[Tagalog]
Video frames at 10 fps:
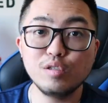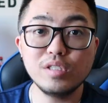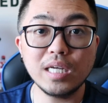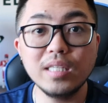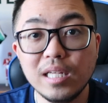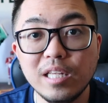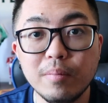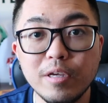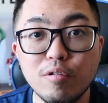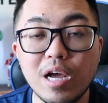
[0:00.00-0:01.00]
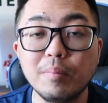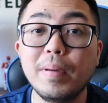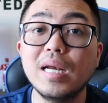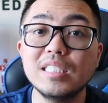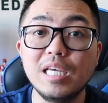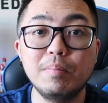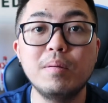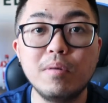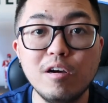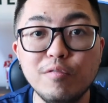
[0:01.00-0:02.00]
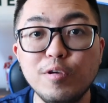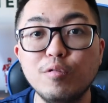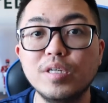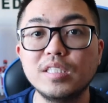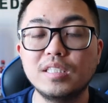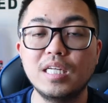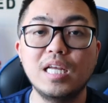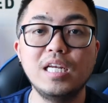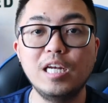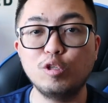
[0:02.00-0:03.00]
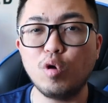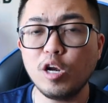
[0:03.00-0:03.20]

So, John Del Di Mayuga, at para sa ibang mga viewers na nalilito,